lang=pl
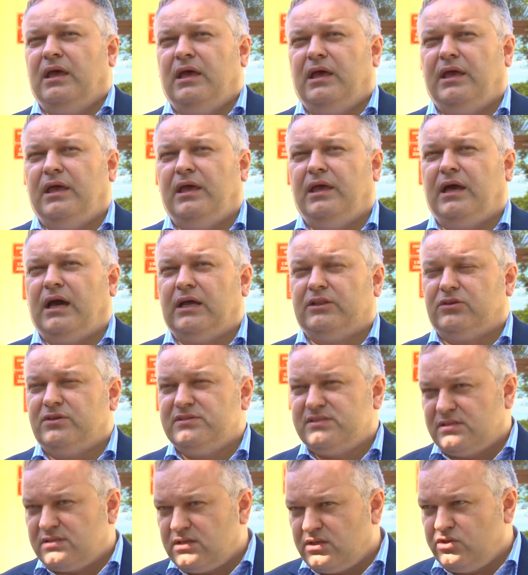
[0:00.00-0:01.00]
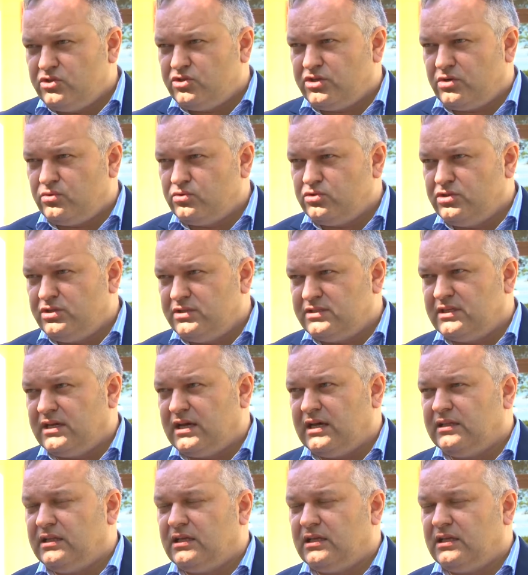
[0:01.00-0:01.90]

E, a to jest zasadnicza różnica,